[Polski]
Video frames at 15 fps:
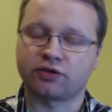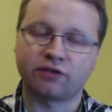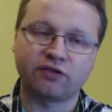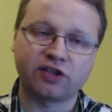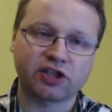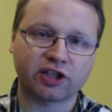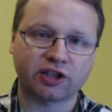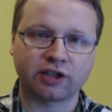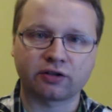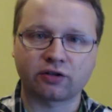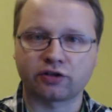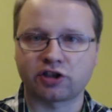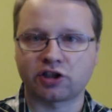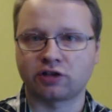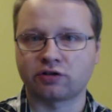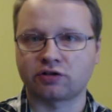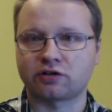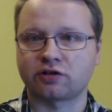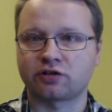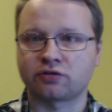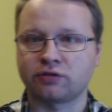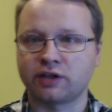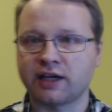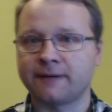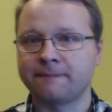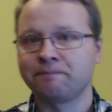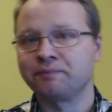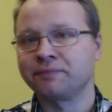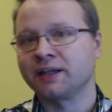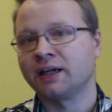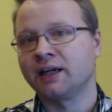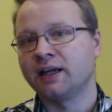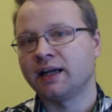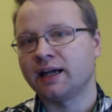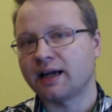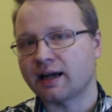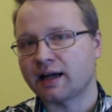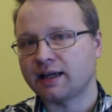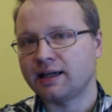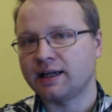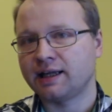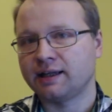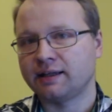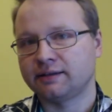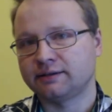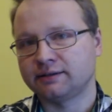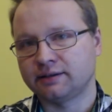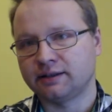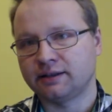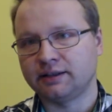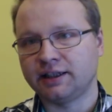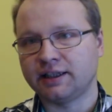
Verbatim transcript: Oczywiście ten kot się dostosuje, ale